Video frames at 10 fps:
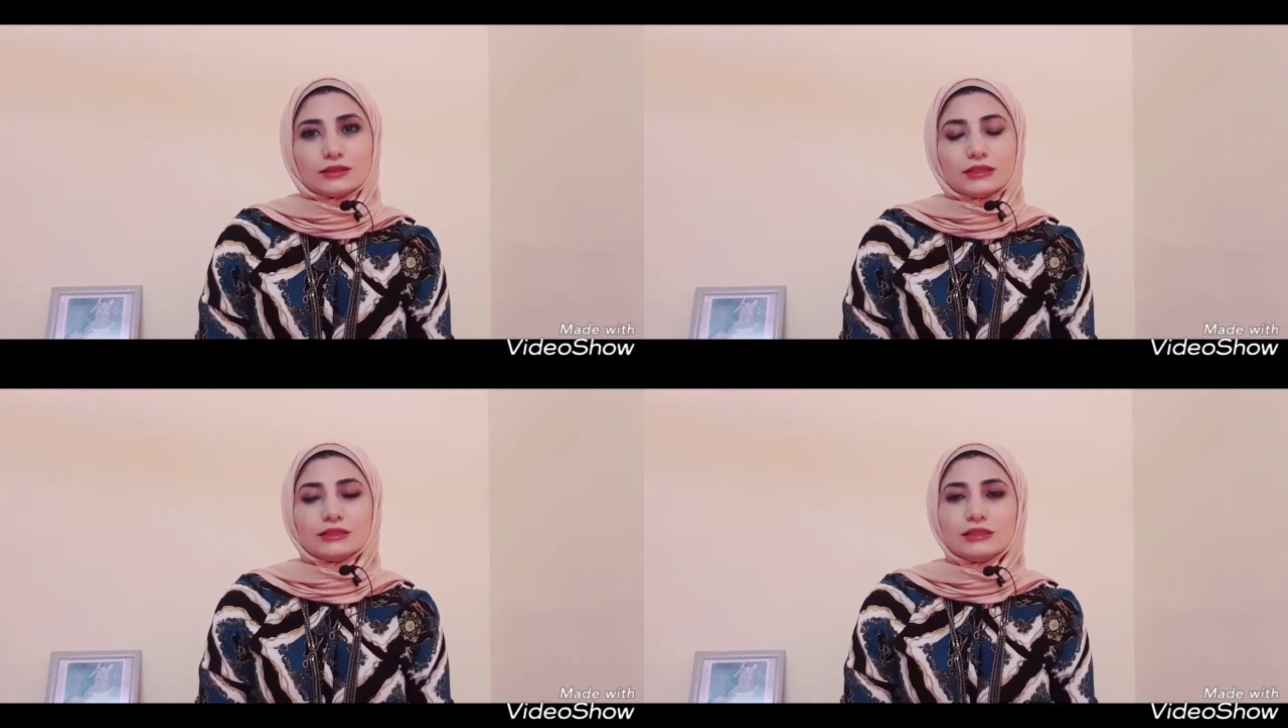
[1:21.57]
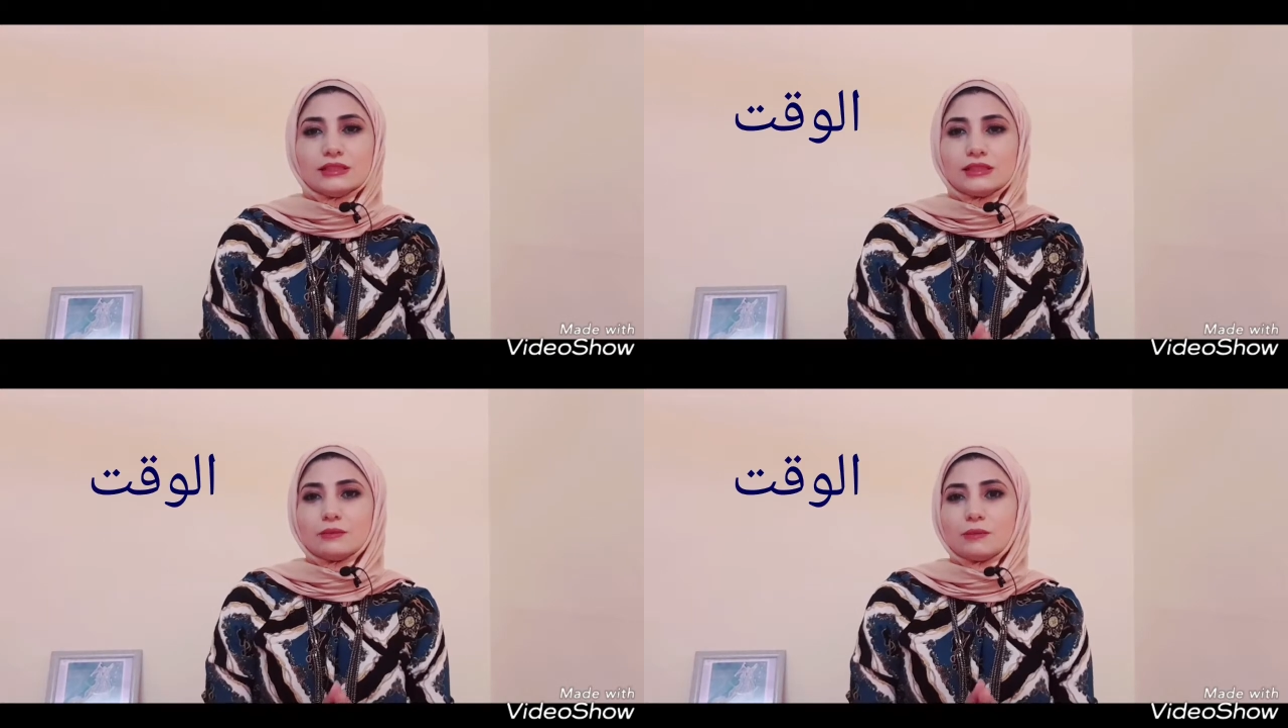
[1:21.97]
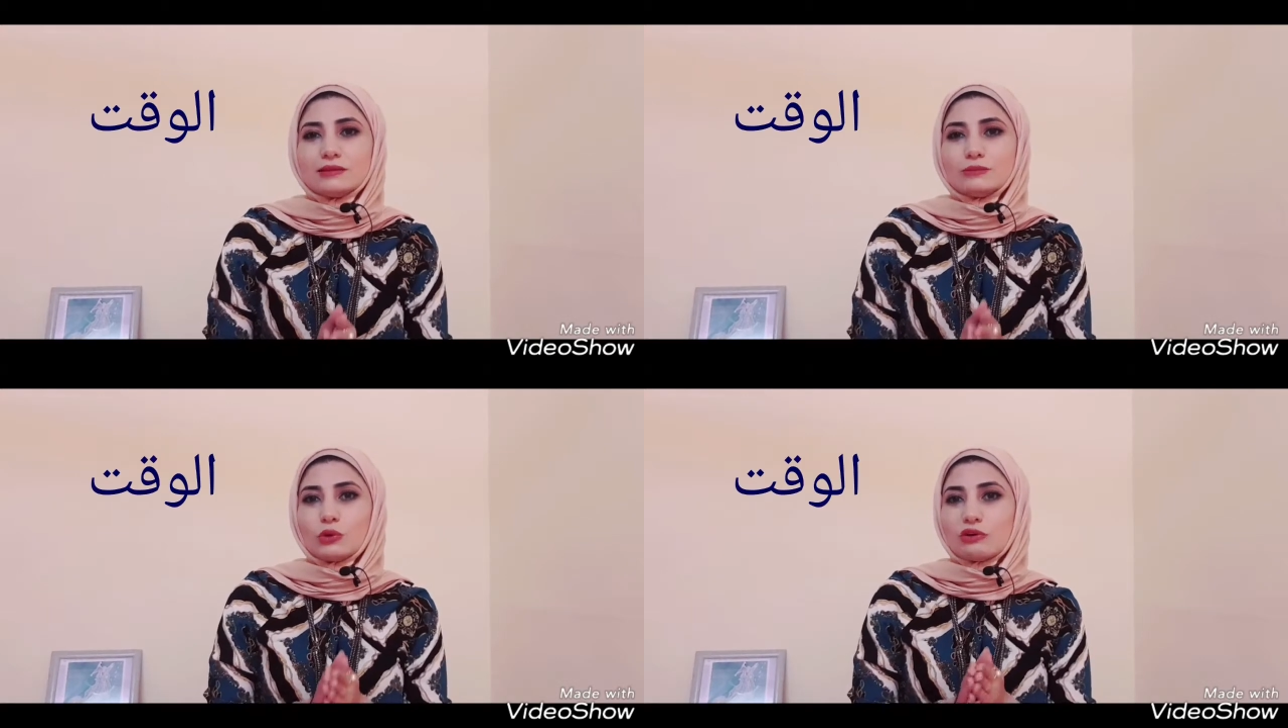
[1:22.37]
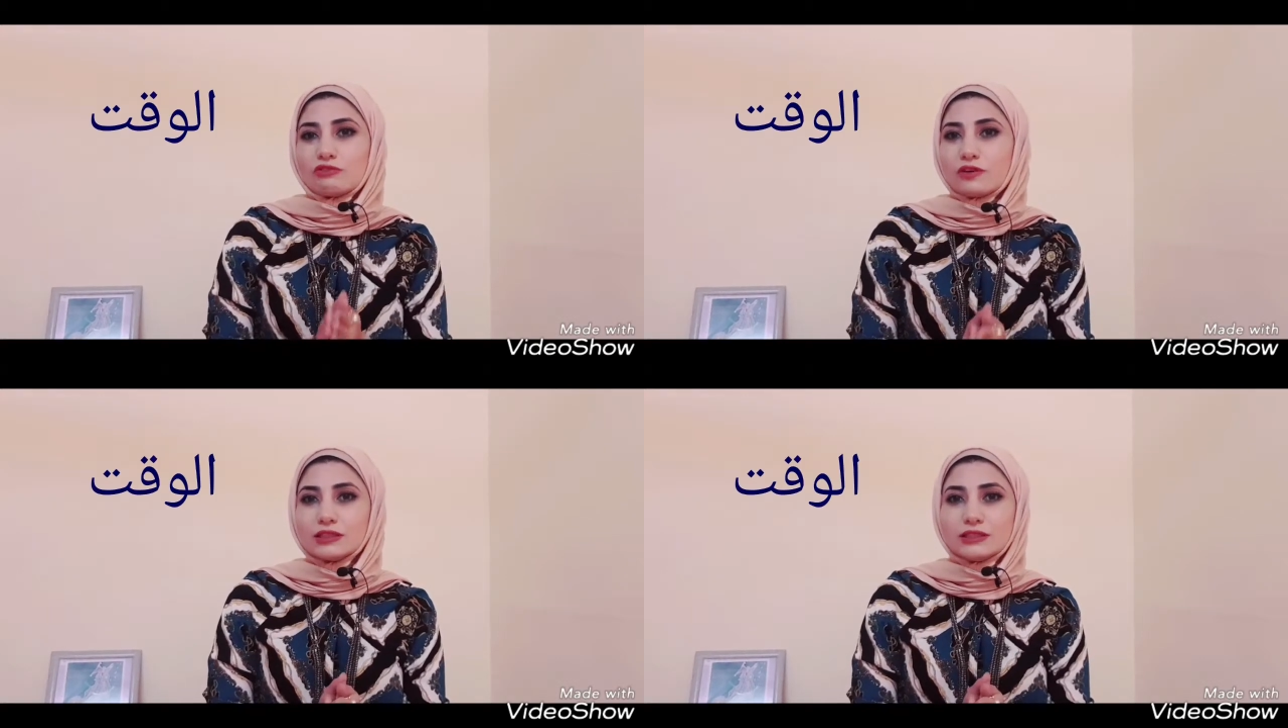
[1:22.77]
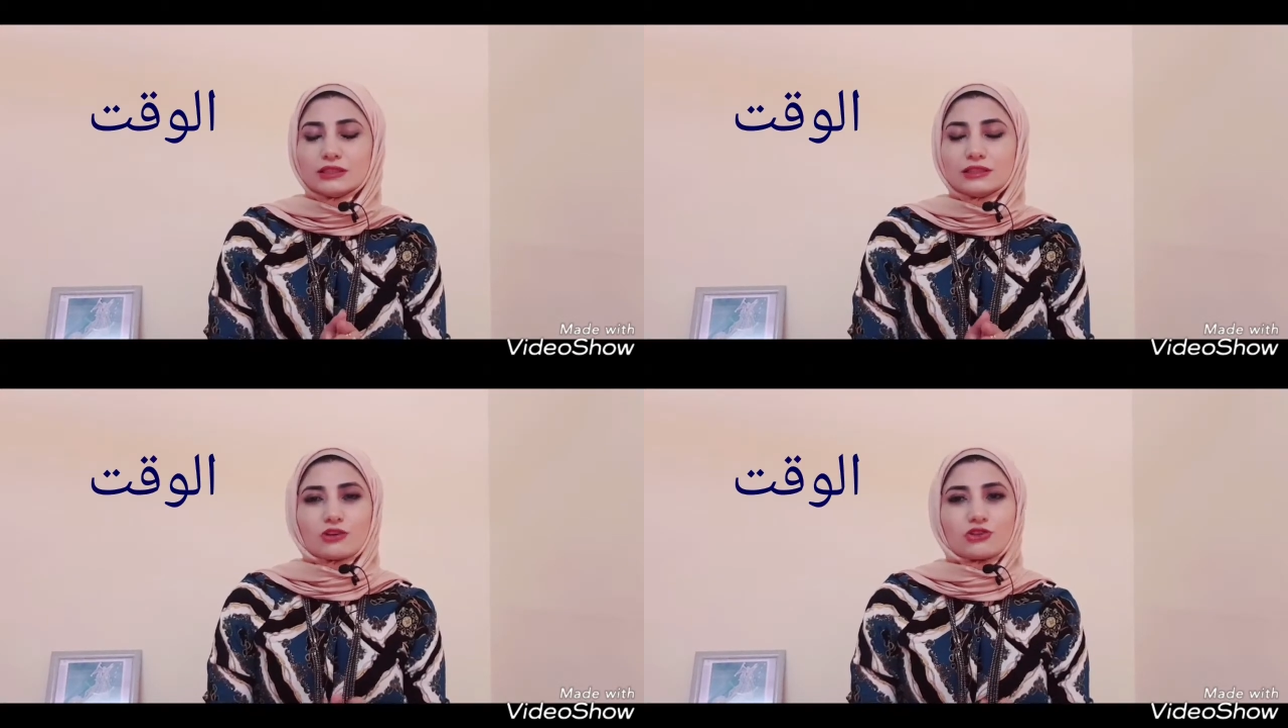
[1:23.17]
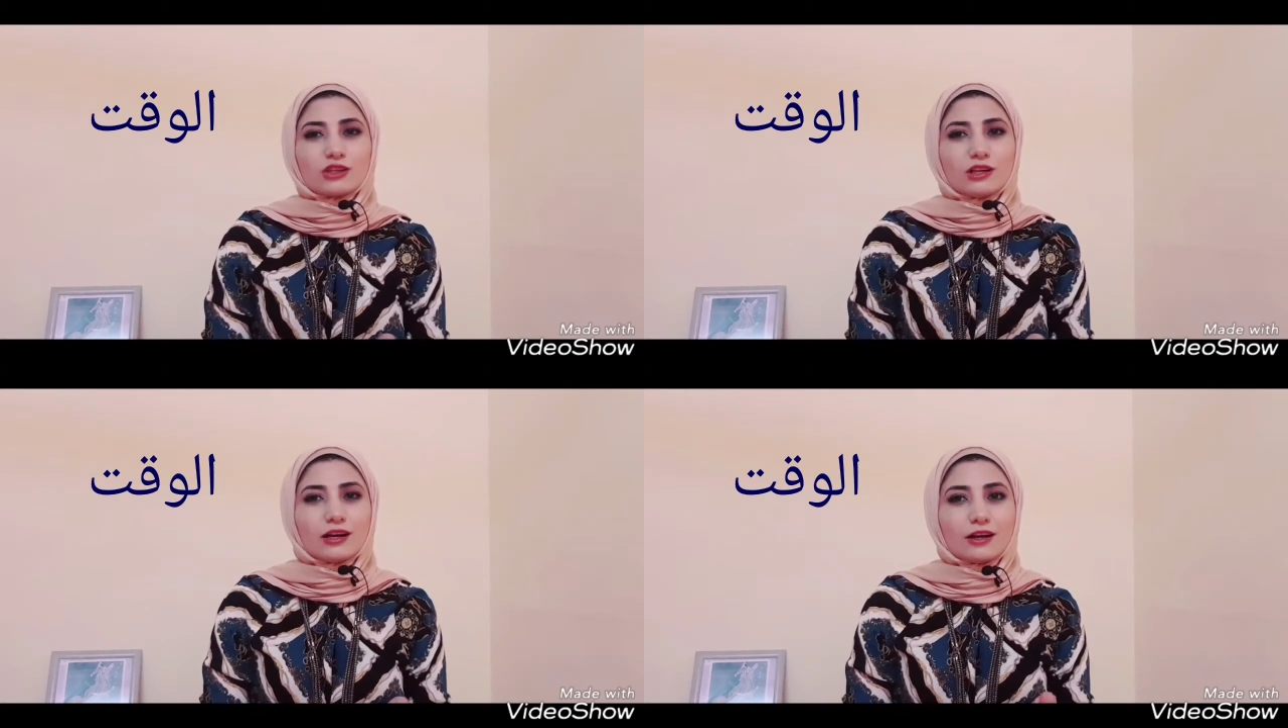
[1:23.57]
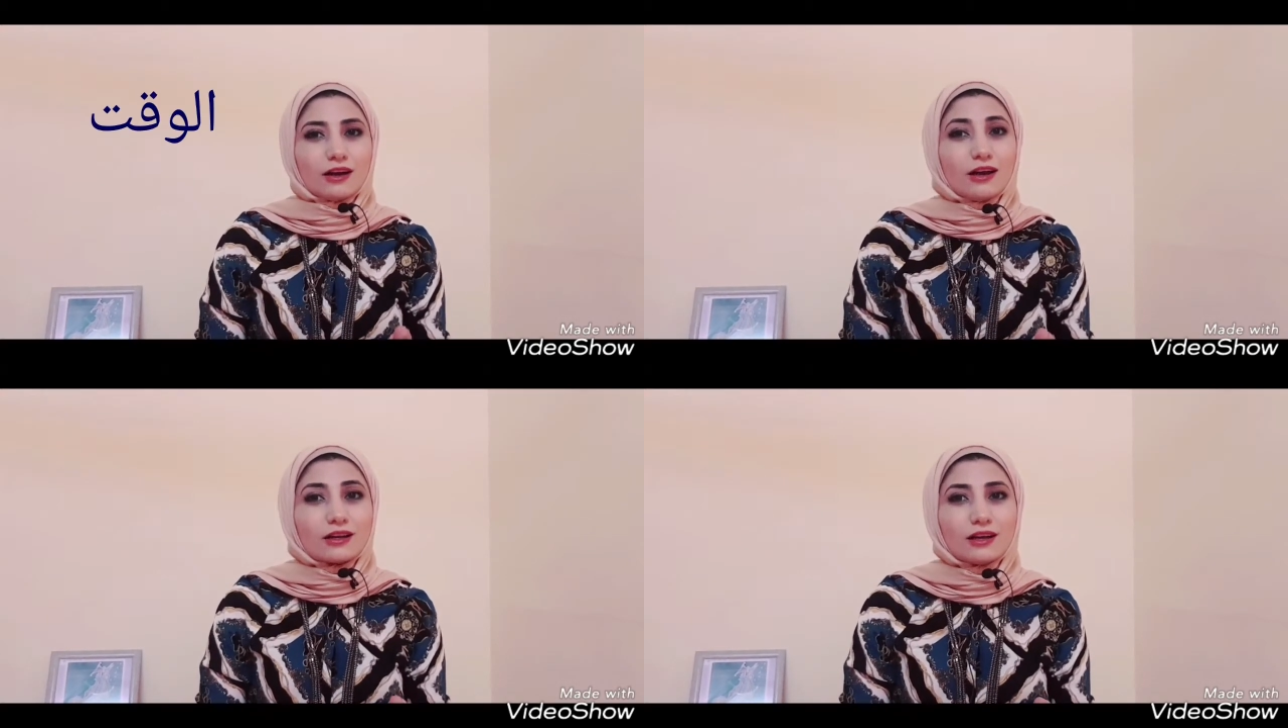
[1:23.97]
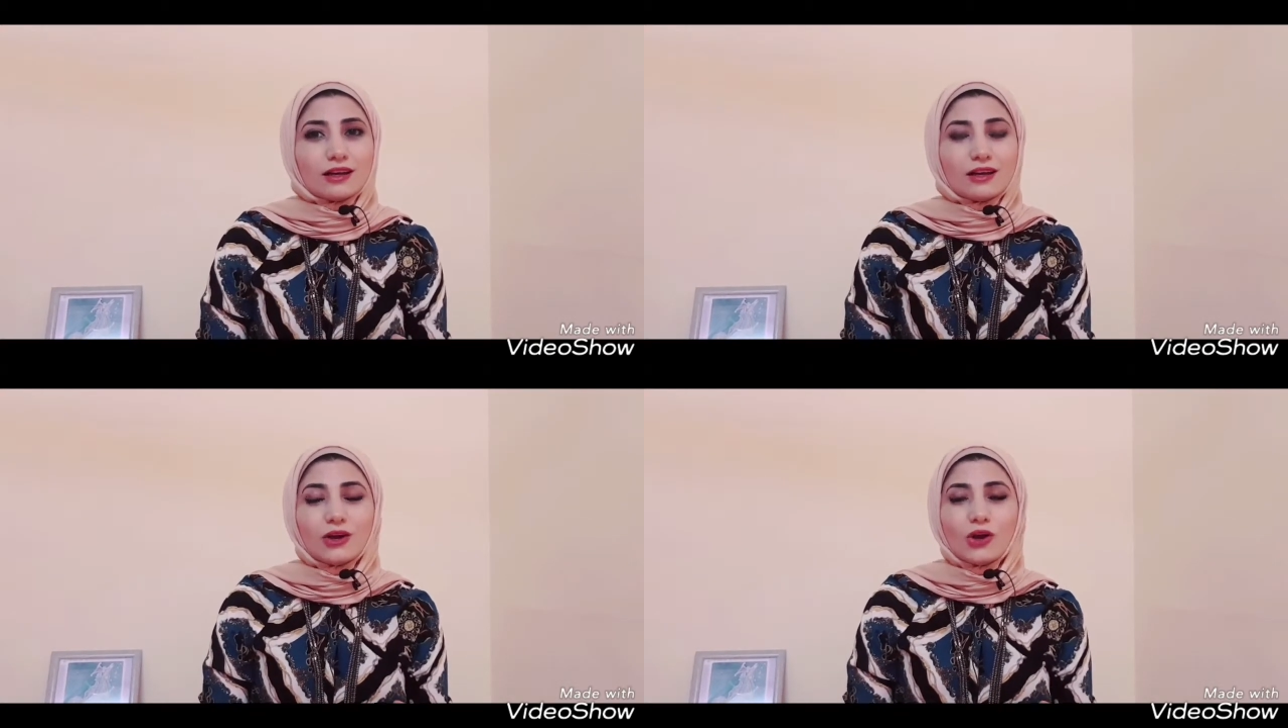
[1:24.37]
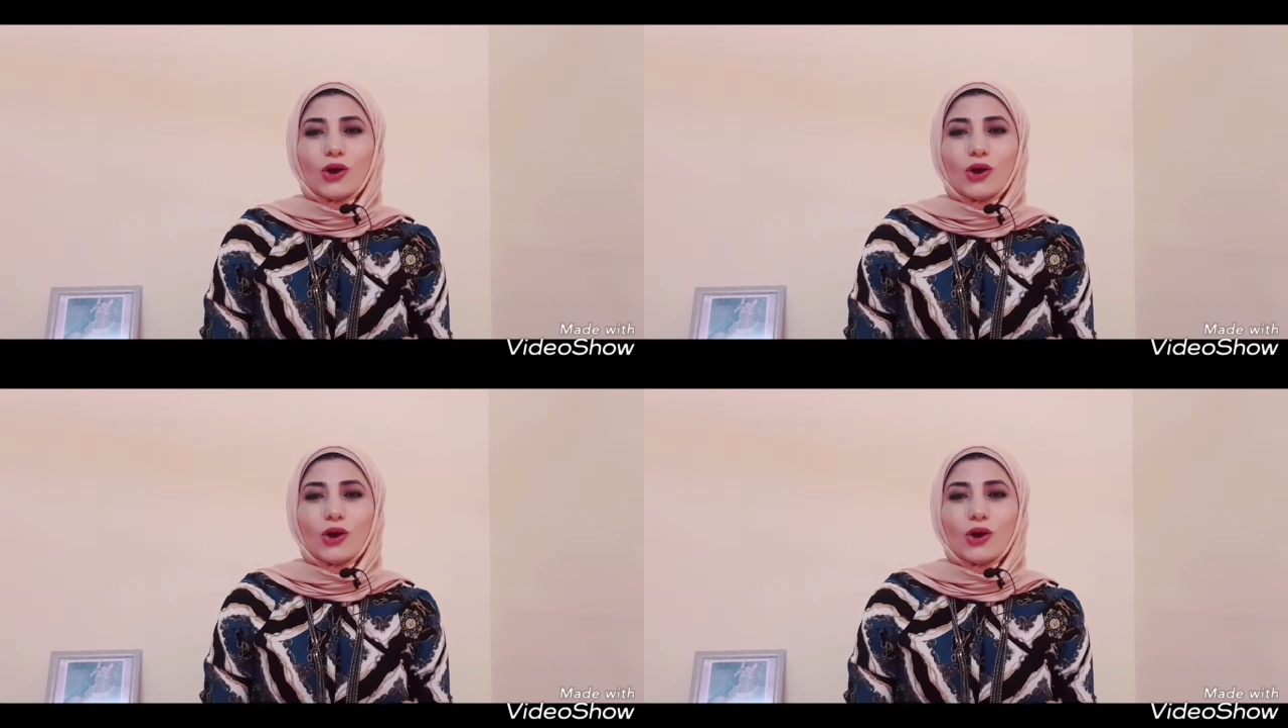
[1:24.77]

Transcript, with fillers: يعني انت بعد ما وفرتي درجة الحرارة